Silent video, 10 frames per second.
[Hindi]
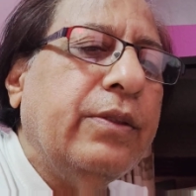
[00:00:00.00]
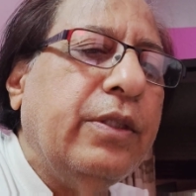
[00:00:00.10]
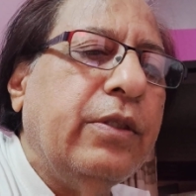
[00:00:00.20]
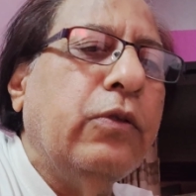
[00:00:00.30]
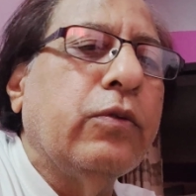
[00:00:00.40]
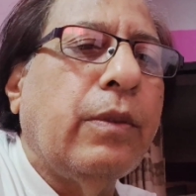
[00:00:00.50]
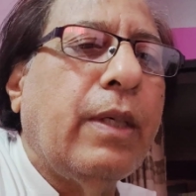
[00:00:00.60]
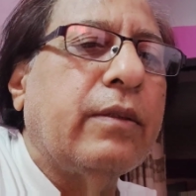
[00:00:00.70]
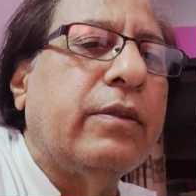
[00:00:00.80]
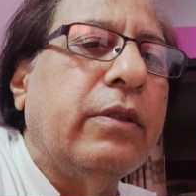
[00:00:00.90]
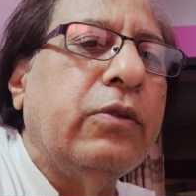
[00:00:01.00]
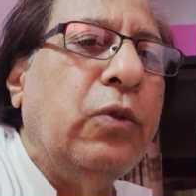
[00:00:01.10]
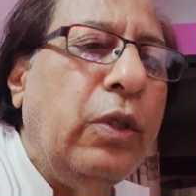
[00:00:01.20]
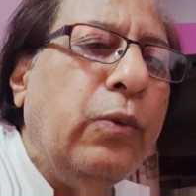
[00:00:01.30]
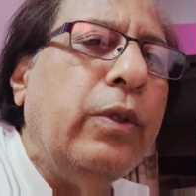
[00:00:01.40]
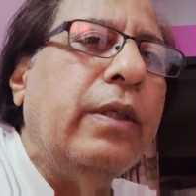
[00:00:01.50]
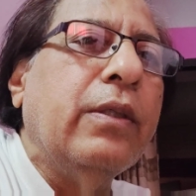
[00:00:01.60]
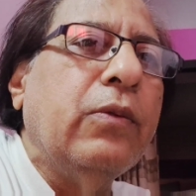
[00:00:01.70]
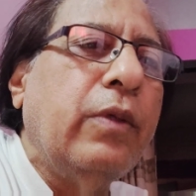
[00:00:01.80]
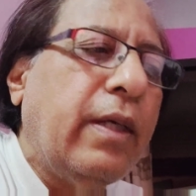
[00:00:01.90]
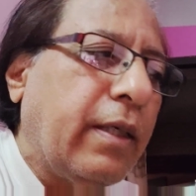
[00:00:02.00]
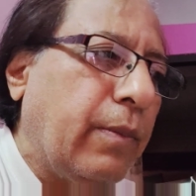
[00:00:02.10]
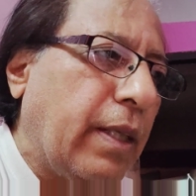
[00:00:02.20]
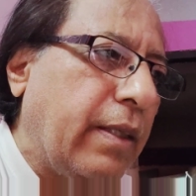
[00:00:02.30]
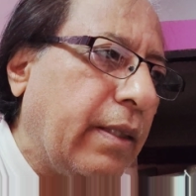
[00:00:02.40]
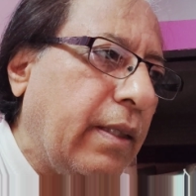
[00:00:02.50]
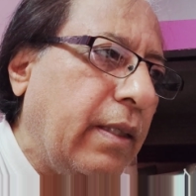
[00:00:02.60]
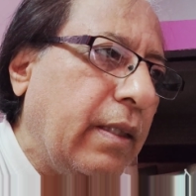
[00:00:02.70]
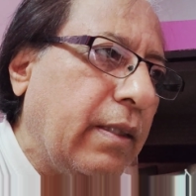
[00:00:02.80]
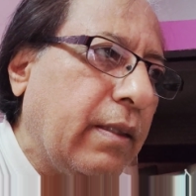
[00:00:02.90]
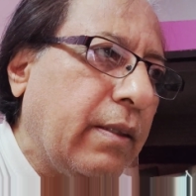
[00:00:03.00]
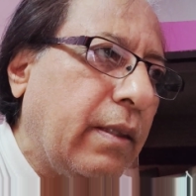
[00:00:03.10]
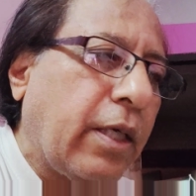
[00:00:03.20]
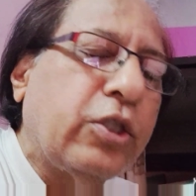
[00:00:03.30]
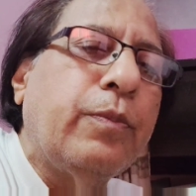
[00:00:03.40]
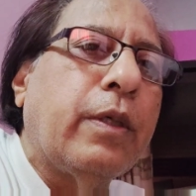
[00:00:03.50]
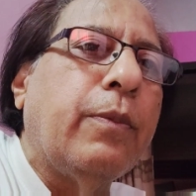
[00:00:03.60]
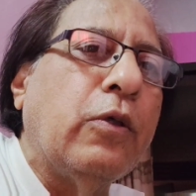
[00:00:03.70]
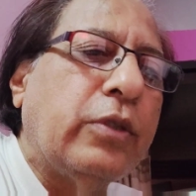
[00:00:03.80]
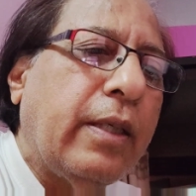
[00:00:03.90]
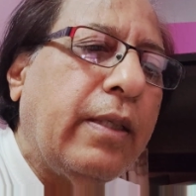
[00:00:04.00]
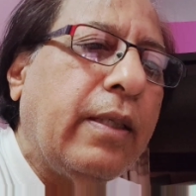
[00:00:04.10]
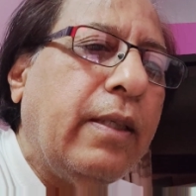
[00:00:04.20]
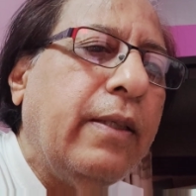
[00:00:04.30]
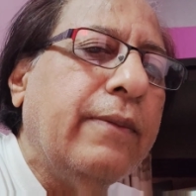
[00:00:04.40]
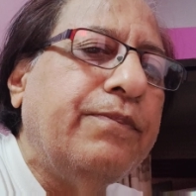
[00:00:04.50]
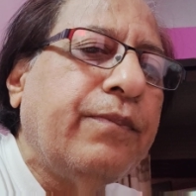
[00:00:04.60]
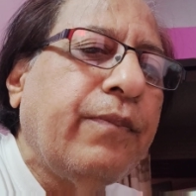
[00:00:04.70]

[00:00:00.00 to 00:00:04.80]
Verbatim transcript: चीज़ें जो समाज से जुड़ी हुई हैं उन्हें आगे बढ़ाने के लिए लक्ष्य पर पहुंचाने के लिए